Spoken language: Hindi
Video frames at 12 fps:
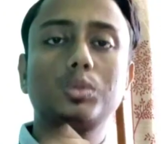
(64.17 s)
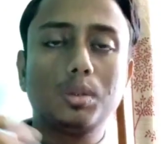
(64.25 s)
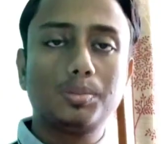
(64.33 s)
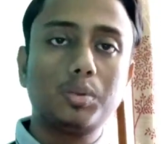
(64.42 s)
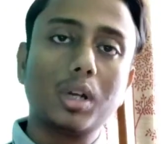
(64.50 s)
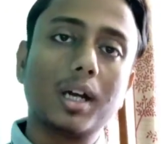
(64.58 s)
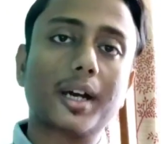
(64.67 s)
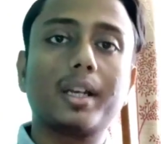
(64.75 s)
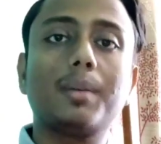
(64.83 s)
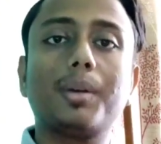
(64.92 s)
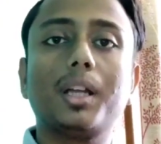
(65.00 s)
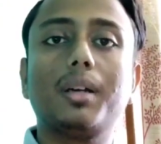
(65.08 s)
उसको पूरा
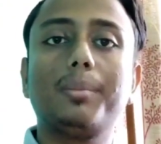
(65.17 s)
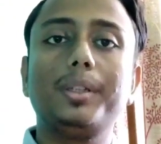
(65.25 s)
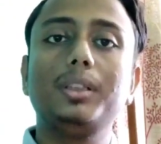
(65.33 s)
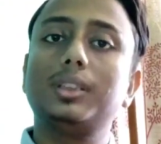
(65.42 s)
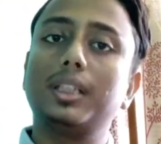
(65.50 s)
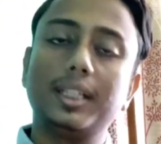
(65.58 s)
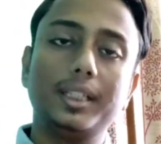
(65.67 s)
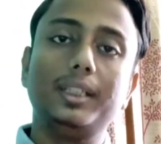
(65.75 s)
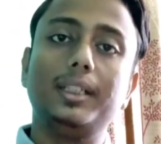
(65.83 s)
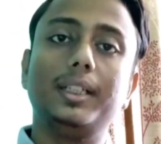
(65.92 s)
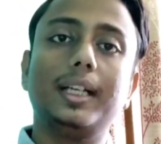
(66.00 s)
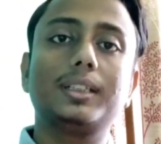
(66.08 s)
करना पड़ेगा फिर से नहीं
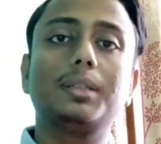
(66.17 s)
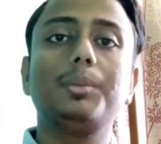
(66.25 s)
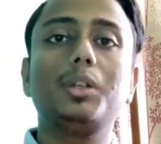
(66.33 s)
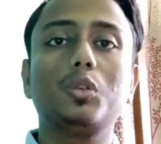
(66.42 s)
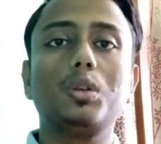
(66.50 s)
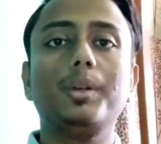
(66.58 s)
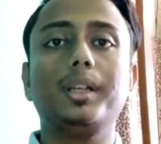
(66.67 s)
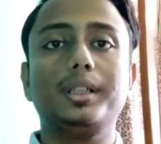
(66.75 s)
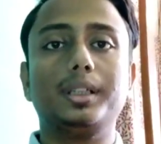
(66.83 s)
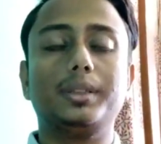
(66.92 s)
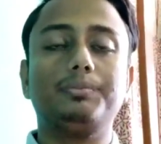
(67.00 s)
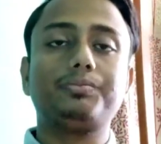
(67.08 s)
नहीं ऐसा बिल्कुल भी
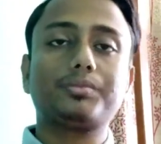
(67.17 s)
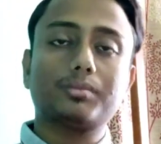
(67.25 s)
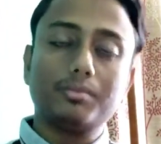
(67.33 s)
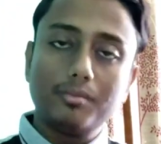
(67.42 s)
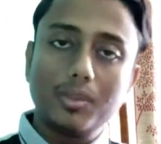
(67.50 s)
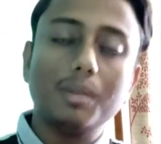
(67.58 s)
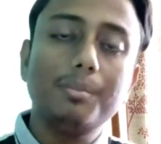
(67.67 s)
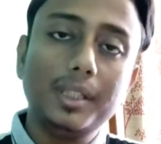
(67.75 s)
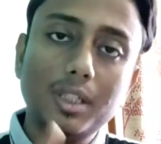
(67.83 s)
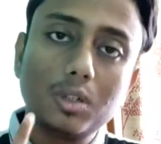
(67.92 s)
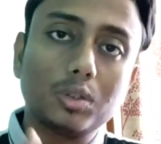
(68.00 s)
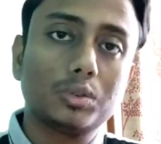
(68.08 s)
नहीं है
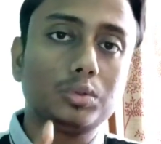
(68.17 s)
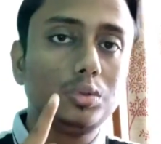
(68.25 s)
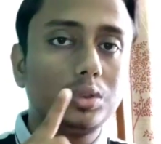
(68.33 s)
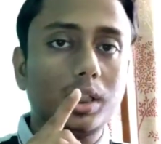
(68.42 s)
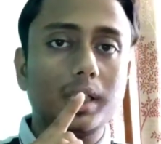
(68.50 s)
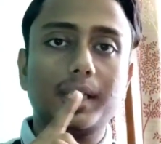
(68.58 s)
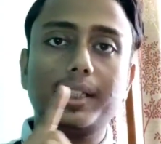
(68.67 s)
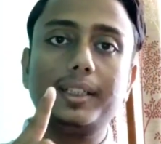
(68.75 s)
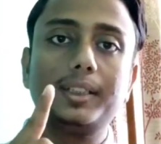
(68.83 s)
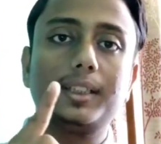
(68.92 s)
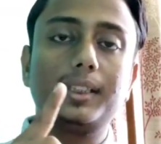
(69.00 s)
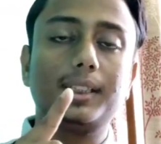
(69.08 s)
वीडियो को शुरू से लेकर
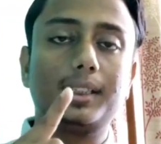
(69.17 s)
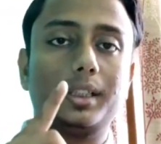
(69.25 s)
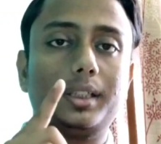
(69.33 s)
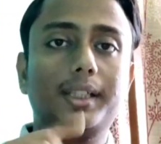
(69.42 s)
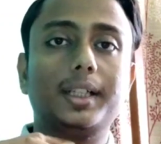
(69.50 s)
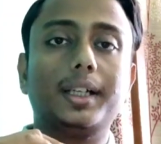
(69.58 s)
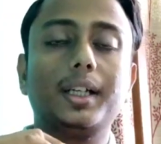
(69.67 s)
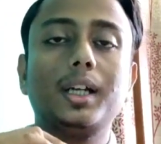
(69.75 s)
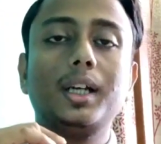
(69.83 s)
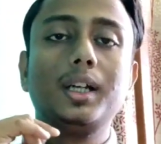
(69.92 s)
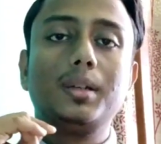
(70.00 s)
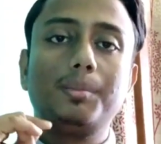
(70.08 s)
एंड तक देखना ठीक है
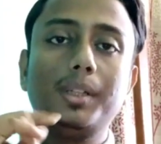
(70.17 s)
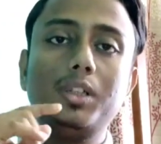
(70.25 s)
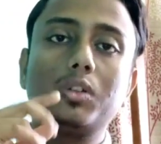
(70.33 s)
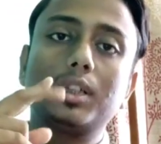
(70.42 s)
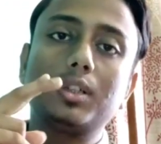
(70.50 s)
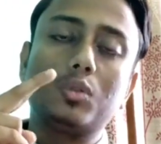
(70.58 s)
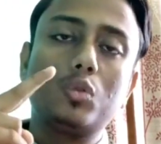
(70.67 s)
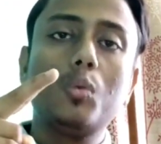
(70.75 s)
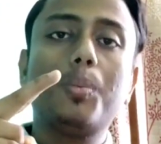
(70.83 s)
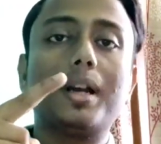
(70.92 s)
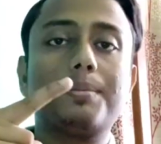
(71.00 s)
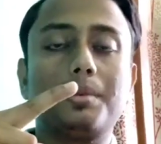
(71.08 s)
वीडियो का टू
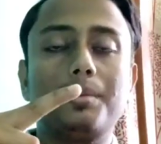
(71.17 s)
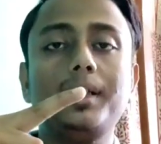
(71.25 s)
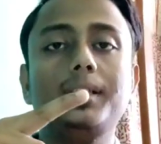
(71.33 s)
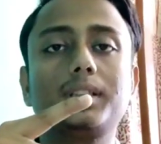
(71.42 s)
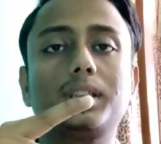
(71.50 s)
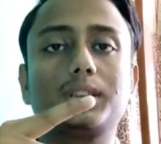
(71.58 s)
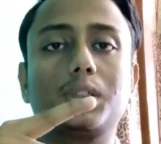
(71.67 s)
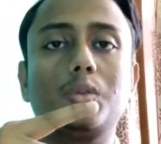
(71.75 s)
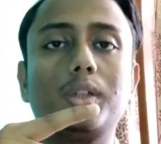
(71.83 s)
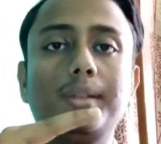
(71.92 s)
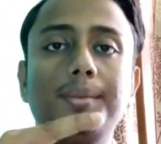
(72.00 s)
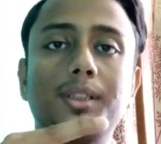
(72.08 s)
पार्ट में मैं डिस्कस
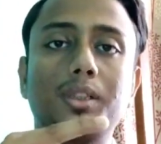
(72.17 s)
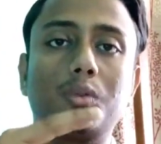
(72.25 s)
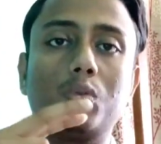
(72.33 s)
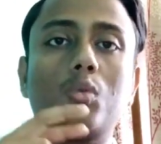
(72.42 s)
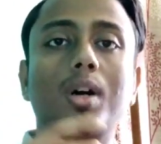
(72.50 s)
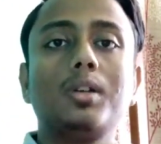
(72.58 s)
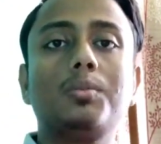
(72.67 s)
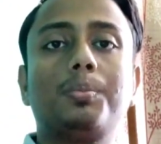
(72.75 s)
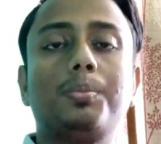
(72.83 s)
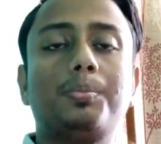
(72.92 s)
करूँगा रिविजन को वन